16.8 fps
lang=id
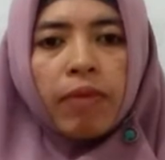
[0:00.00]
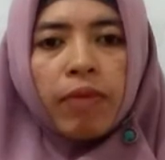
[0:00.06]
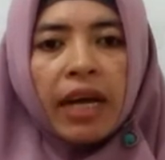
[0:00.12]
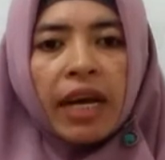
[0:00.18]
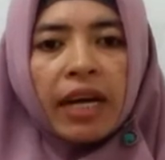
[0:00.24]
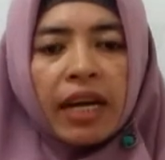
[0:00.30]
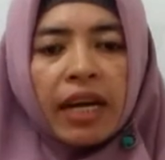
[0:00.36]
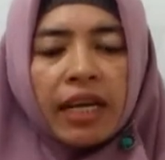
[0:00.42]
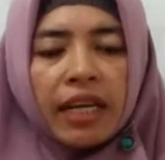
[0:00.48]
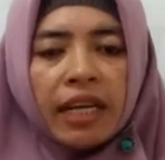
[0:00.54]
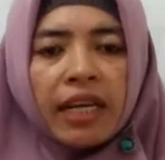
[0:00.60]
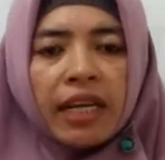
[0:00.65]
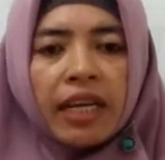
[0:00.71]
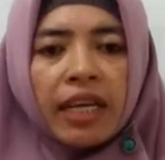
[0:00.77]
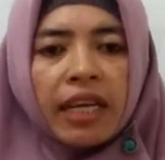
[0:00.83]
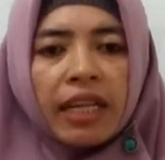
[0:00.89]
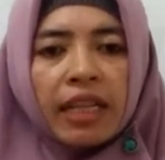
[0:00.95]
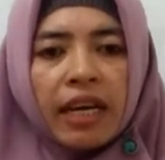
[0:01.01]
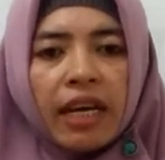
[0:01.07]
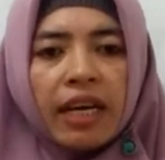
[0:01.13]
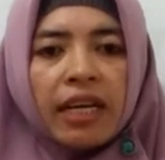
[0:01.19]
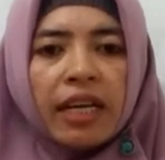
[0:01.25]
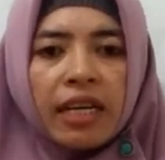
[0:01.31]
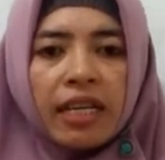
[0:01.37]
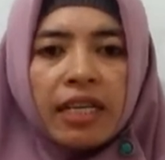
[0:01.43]
memelihara diri
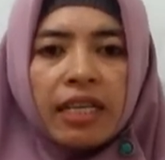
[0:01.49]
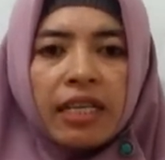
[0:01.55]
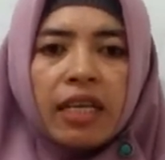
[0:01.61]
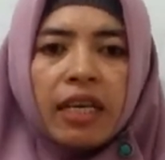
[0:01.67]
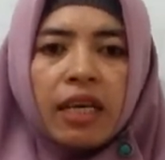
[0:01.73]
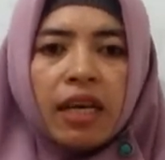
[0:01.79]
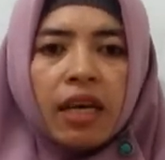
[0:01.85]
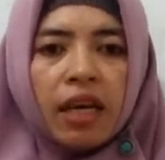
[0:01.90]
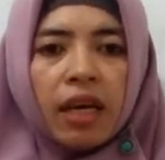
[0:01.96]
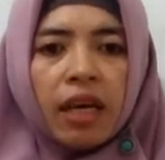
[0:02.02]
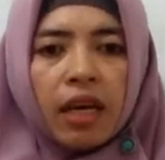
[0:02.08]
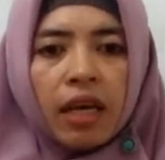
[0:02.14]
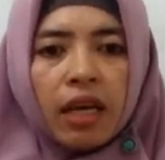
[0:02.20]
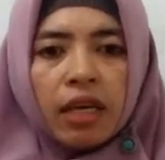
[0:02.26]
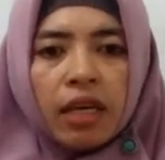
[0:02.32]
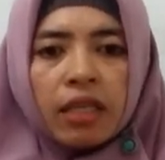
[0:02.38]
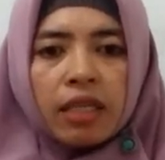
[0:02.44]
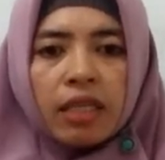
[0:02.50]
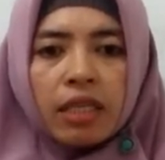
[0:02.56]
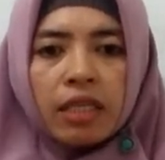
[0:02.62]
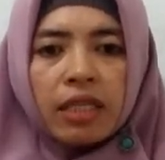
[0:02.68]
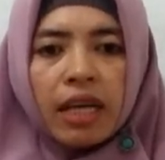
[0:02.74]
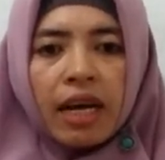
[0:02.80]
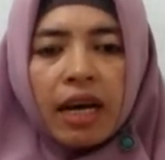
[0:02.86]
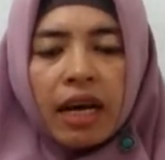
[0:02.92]
kita dari
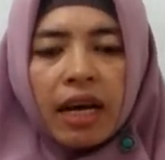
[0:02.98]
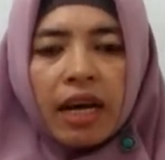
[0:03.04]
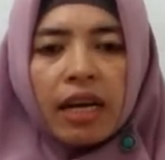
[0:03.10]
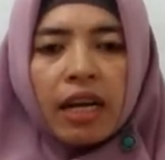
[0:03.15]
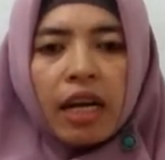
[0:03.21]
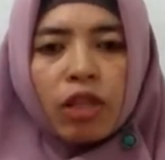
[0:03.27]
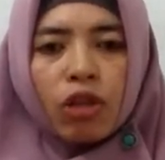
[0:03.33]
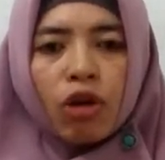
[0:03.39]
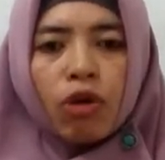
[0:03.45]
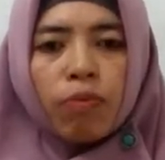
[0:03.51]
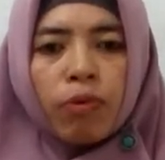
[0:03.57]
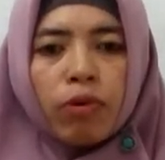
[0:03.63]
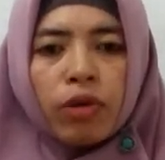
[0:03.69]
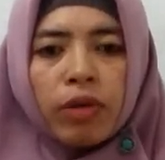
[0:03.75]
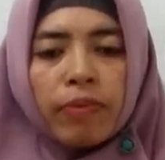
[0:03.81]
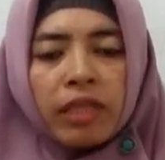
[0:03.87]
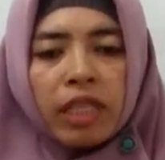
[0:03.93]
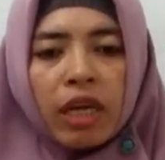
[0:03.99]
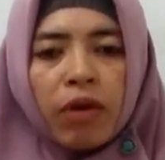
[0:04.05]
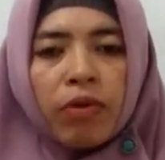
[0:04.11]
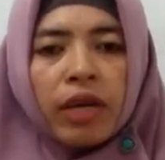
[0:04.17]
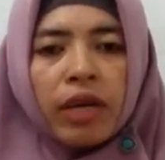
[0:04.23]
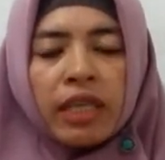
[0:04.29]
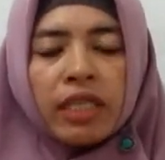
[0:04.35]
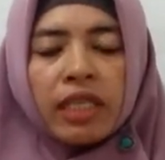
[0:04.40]
siksaan ataupun
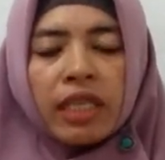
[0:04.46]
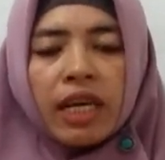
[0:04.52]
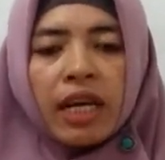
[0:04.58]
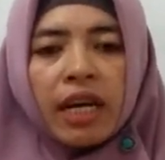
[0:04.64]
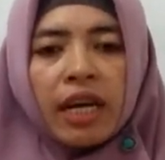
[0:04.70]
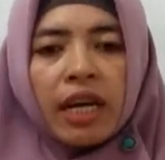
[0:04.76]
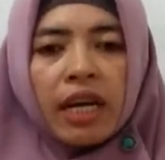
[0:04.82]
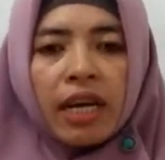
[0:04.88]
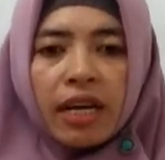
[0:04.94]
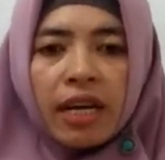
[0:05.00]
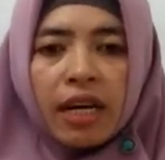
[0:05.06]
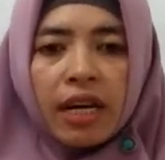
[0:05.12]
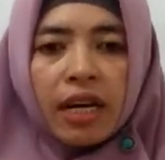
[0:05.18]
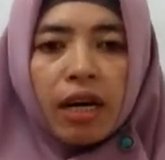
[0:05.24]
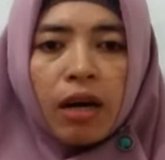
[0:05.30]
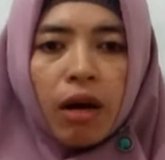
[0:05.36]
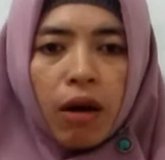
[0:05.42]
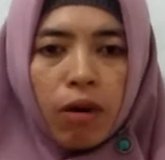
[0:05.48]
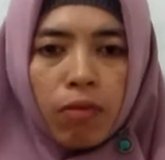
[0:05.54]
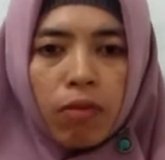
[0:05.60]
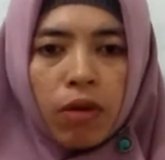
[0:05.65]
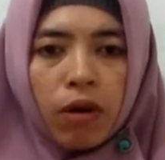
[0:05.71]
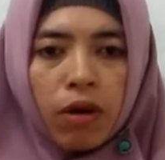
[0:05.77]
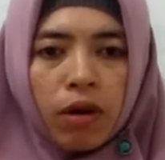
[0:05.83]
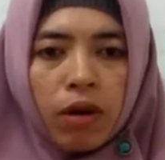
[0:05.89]
menjauhi segala larangan
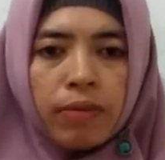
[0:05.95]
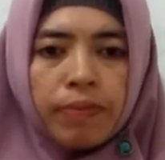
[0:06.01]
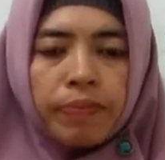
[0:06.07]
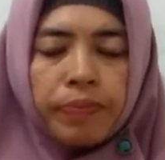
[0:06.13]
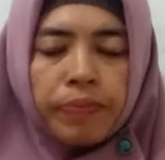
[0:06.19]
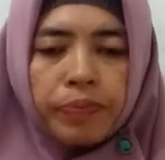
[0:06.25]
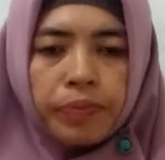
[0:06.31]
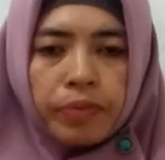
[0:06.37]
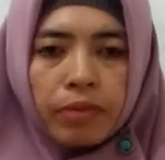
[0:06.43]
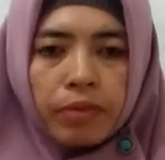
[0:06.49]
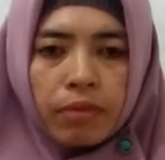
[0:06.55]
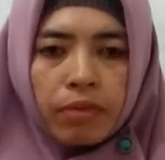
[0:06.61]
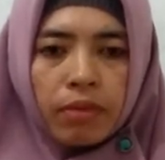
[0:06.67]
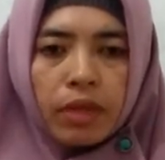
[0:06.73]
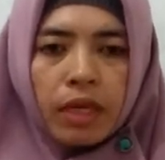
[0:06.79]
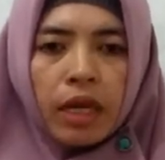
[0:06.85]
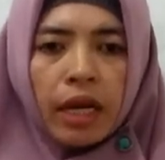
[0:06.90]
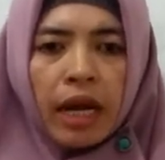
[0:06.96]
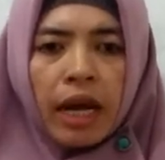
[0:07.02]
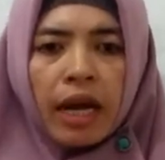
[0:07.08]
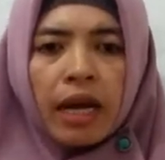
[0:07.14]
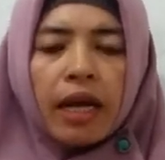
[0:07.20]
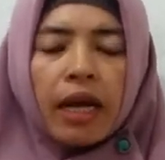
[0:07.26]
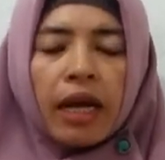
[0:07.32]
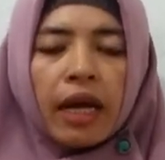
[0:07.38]
Allah.
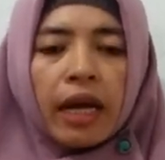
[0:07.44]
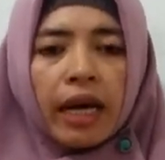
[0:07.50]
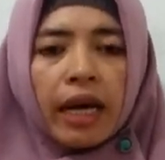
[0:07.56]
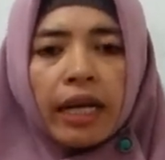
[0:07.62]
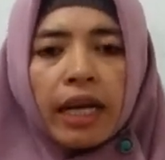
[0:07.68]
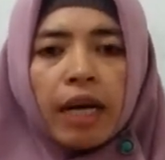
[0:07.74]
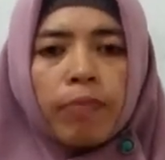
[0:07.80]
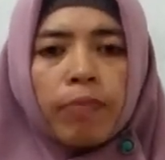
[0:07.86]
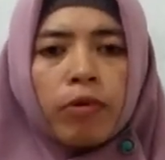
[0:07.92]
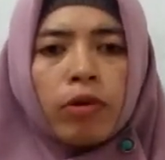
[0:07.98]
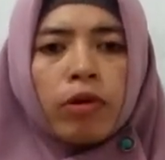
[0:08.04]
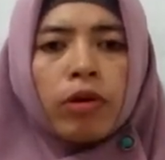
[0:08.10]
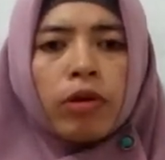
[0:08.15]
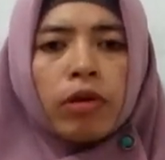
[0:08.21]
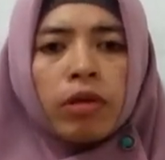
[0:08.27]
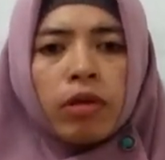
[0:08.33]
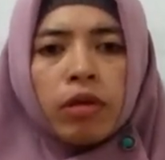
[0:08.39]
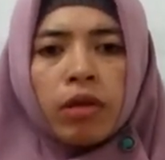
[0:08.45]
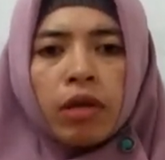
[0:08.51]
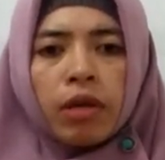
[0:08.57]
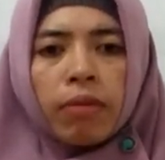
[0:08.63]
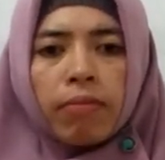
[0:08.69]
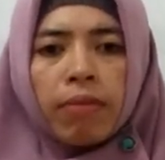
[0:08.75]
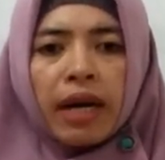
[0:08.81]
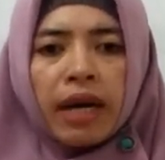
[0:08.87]
Nah, adapun
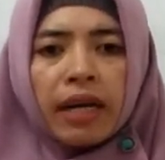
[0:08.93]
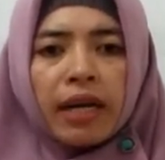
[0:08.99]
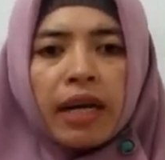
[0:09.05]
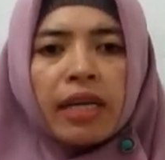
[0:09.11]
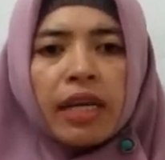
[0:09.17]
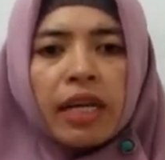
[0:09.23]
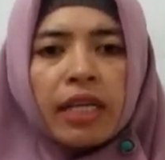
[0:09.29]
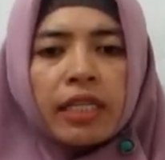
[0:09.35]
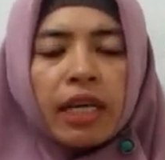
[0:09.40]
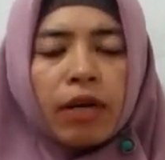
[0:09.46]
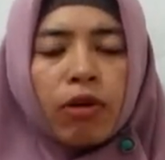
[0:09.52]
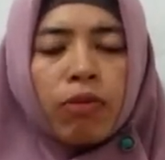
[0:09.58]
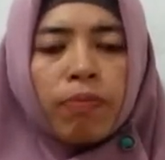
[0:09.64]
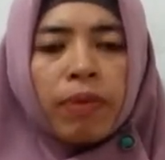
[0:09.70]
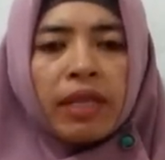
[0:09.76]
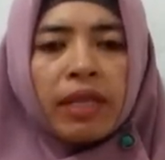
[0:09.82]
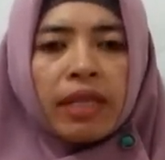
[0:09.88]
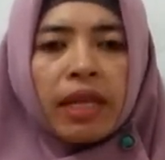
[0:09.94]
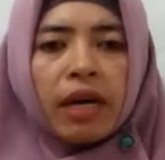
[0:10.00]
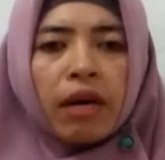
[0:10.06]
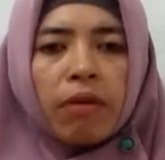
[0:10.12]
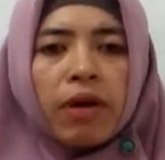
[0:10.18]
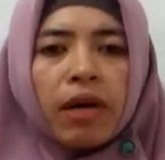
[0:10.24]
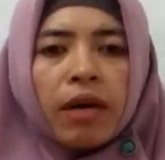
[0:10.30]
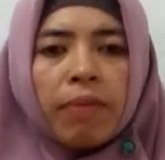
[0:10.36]
makna dari cakupan
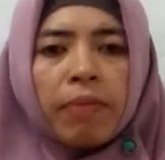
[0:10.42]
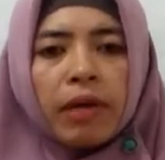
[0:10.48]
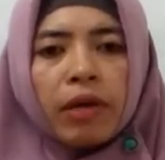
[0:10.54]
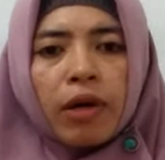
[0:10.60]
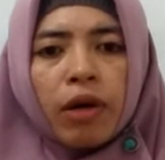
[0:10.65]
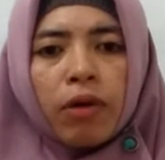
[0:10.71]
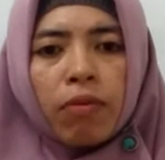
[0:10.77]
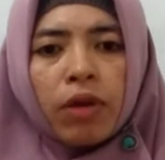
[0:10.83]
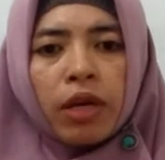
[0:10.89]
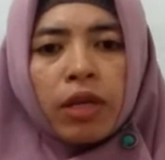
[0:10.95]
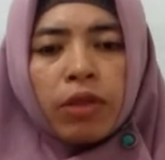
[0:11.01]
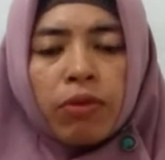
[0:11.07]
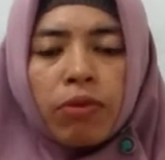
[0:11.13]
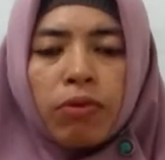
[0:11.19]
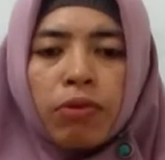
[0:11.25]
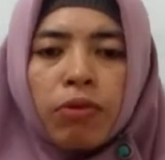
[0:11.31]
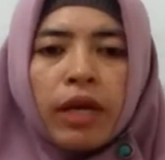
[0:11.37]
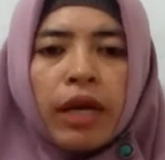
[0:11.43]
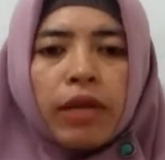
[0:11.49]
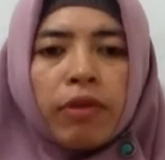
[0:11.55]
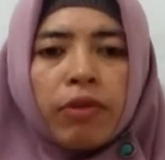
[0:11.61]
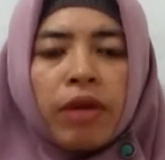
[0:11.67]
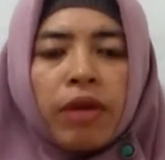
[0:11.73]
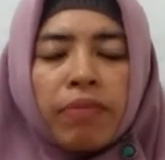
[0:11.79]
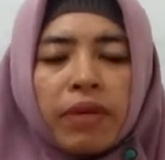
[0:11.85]
takwa kepada Allah itu
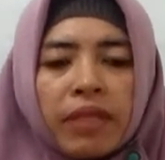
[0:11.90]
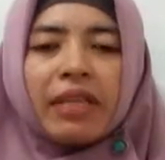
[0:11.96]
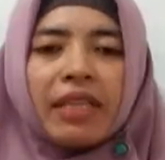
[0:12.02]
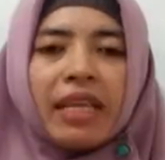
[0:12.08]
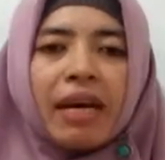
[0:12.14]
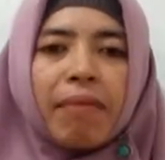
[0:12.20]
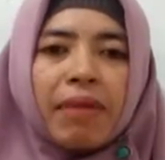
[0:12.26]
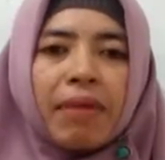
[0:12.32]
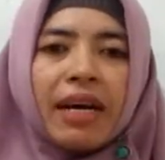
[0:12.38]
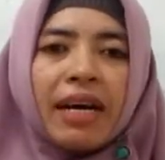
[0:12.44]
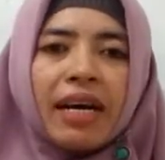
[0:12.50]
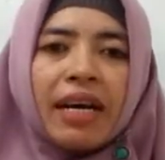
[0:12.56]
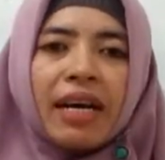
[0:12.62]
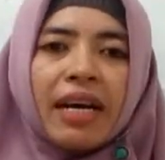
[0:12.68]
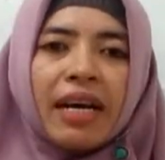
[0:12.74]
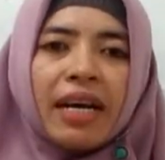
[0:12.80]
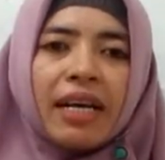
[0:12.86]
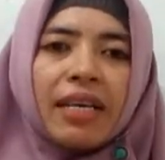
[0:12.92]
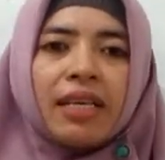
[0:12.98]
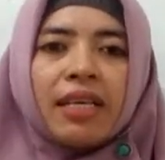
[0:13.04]
yaitu yang pertama